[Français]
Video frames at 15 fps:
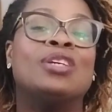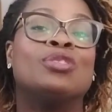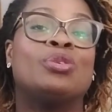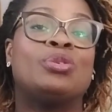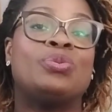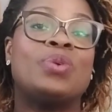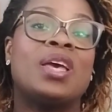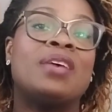Je
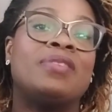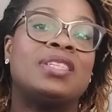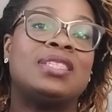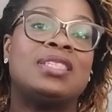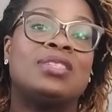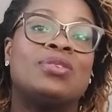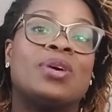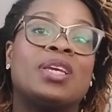suis
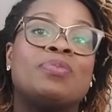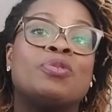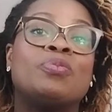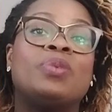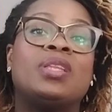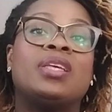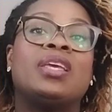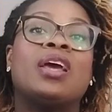investisseur
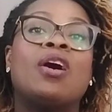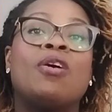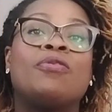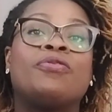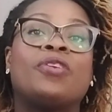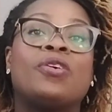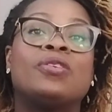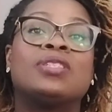immobilier en
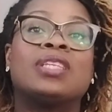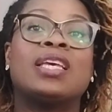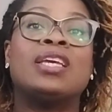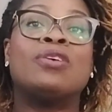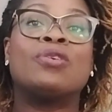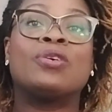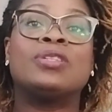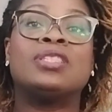France
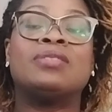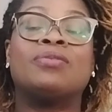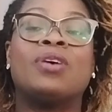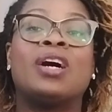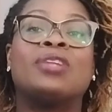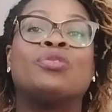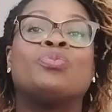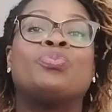et en Côte
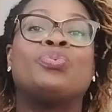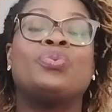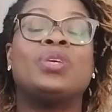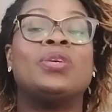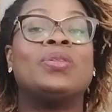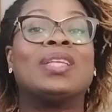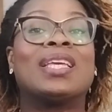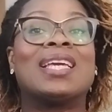d'Ivoire depuis
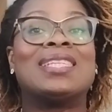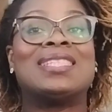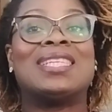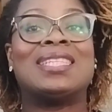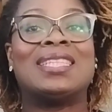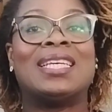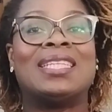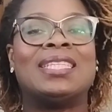une
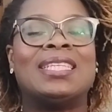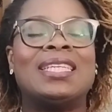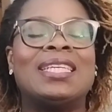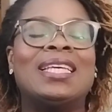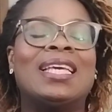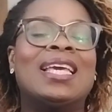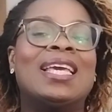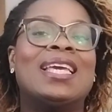quinzaine d'années